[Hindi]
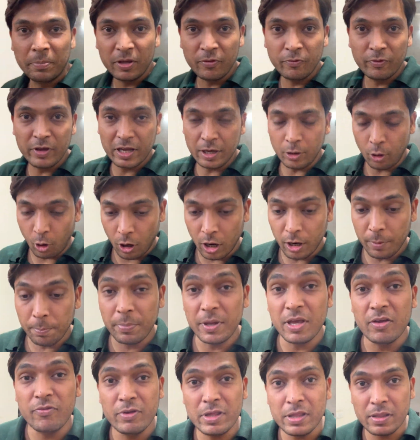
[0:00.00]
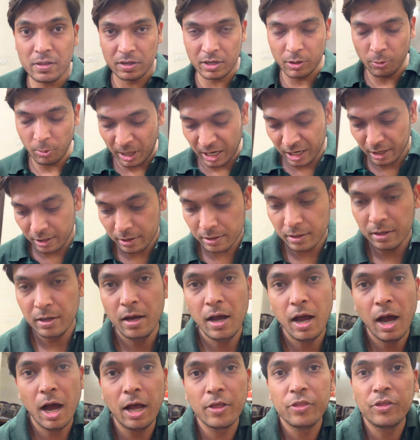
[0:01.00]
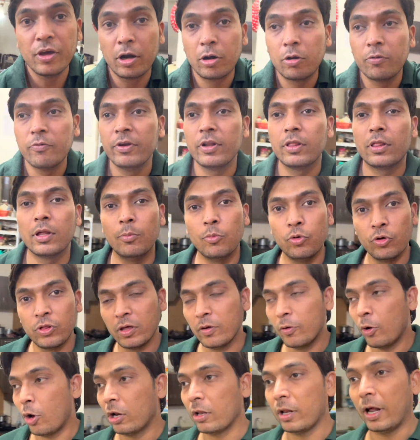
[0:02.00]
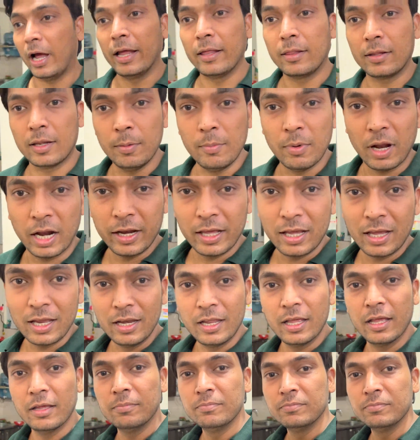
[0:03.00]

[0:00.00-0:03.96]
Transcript: बीवी के ऑन बीवी डिमांड आज जा रहा हूँ फिर समोसे और आइसक्रीम लाने के लिए